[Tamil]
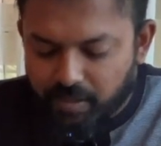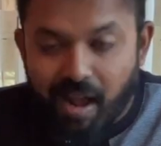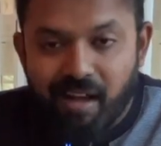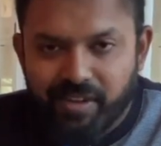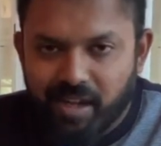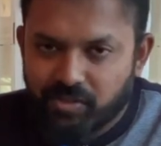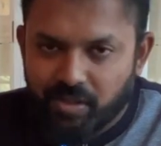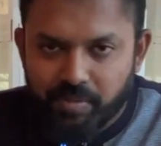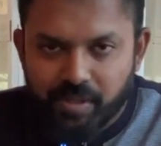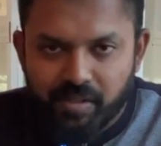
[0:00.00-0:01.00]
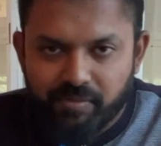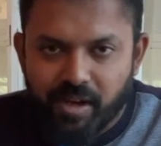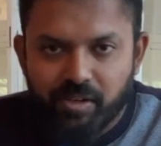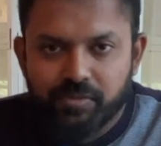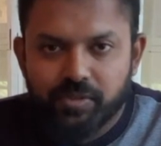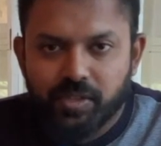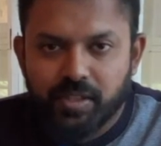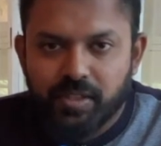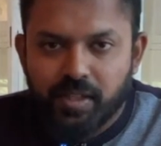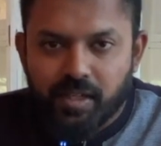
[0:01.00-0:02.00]
காவியா ஆக்சுவலாக பெரிய ஃபேன் ஆஃப் சொதி
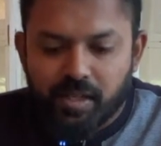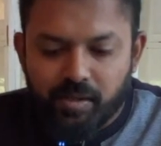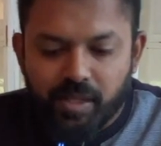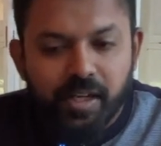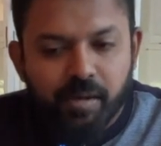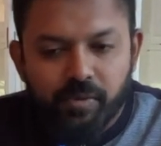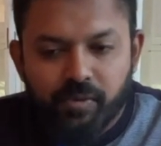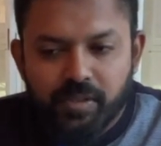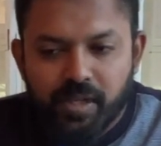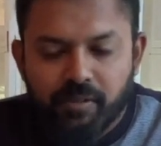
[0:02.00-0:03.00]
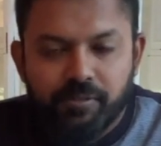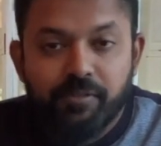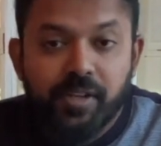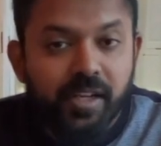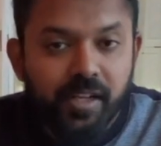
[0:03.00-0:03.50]
இடியாப்பம் வந்து அங்கே ஃபிஃப்டி